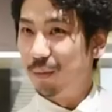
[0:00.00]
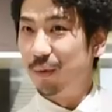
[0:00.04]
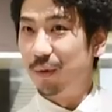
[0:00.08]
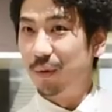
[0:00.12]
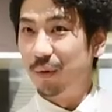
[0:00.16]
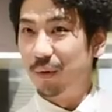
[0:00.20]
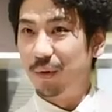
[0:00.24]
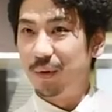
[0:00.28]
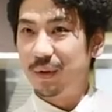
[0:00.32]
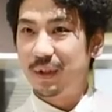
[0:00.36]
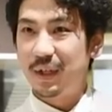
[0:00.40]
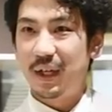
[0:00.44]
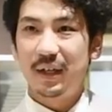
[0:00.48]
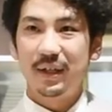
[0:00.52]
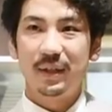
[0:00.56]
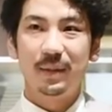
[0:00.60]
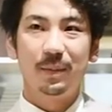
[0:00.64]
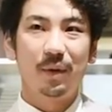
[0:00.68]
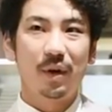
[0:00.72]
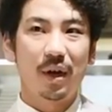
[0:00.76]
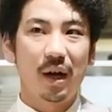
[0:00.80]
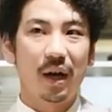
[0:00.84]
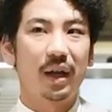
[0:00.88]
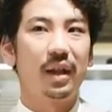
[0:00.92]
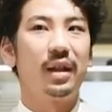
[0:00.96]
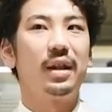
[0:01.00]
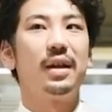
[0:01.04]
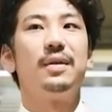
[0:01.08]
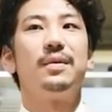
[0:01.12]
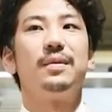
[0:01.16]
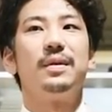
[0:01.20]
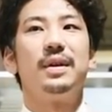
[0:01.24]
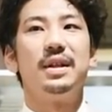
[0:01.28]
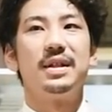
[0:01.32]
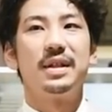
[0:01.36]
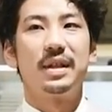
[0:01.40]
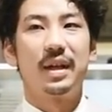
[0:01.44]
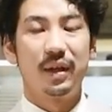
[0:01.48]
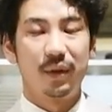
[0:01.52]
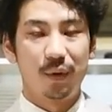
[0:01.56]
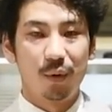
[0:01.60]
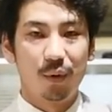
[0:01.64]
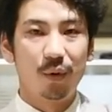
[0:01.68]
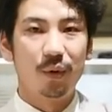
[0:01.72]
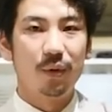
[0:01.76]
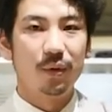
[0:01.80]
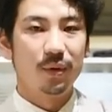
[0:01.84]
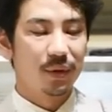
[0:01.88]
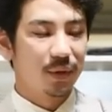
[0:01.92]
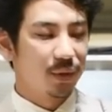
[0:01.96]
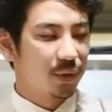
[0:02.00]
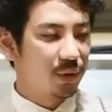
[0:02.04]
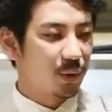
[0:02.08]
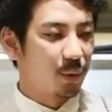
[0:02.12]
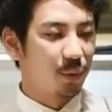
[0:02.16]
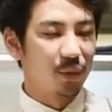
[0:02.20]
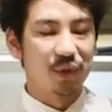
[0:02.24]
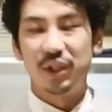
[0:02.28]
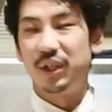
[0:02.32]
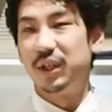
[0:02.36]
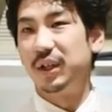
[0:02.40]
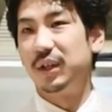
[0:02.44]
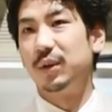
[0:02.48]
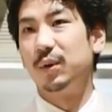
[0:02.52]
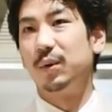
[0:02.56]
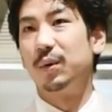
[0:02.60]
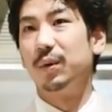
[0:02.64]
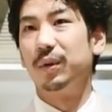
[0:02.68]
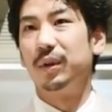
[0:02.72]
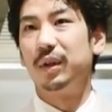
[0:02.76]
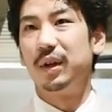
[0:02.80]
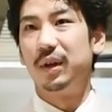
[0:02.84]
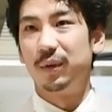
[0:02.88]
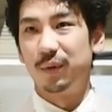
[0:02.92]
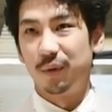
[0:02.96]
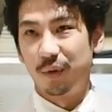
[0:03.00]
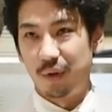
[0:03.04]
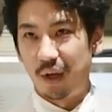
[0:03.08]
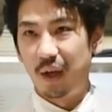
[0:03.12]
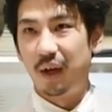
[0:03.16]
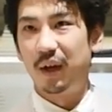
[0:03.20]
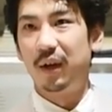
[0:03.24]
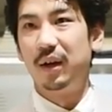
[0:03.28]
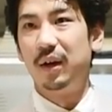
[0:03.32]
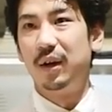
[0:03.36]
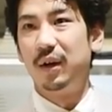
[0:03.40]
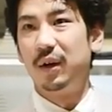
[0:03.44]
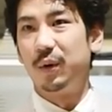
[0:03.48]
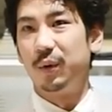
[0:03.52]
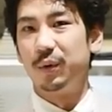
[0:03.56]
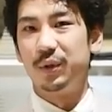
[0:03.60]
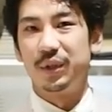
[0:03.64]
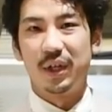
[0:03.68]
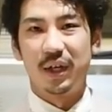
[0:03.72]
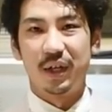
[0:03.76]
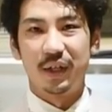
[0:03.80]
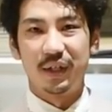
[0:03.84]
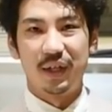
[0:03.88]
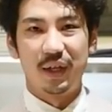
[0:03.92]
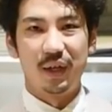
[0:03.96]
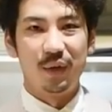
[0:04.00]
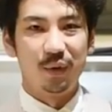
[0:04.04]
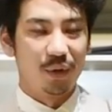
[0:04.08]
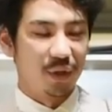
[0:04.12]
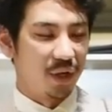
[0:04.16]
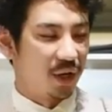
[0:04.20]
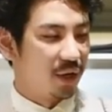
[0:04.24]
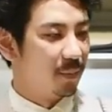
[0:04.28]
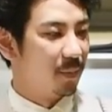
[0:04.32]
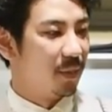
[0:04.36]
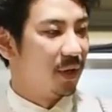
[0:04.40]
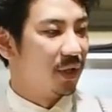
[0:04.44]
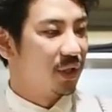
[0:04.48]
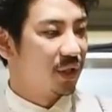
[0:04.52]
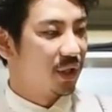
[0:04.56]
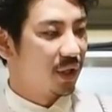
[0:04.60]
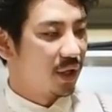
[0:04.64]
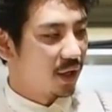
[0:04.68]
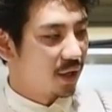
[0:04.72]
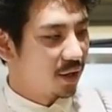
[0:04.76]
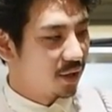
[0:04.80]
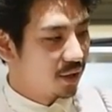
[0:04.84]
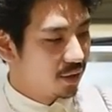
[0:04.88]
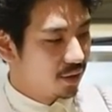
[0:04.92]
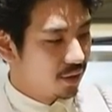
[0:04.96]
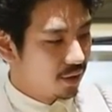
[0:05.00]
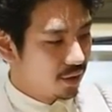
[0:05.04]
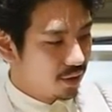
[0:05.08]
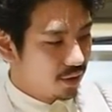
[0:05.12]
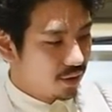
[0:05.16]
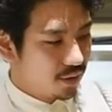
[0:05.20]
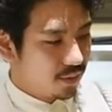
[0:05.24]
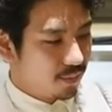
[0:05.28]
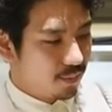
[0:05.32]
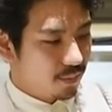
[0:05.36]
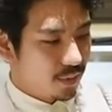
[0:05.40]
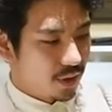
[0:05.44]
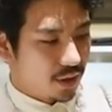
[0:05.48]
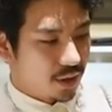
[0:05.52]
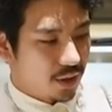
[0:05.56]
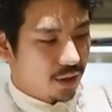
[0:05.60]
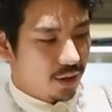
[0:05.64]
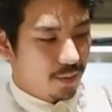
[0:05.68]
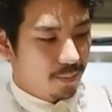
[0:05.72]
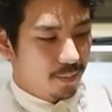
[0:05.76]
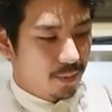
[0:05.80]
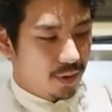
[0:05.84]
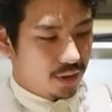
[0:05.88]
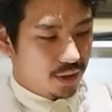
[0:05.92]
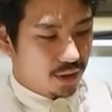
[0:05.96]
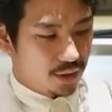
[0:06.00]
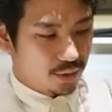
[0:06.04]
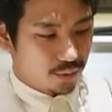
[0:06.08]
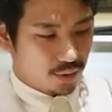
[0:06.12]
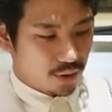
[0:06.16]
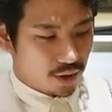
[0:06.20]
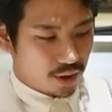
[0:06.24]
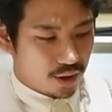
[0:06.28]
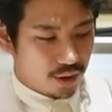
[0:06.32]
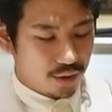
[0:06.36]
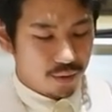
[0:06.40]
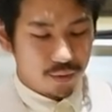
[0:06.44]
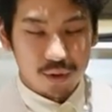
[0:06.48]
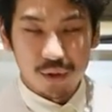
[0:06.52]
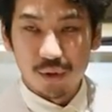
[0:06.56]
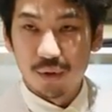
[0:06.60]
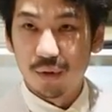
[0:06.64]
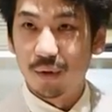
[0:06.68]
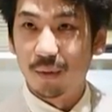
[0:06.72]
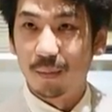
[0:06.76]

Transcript: もうサイズも欠けてるんですけど少し生き残ってるのでこちらがセールになりましたまあ、エンメティの中ではちょっ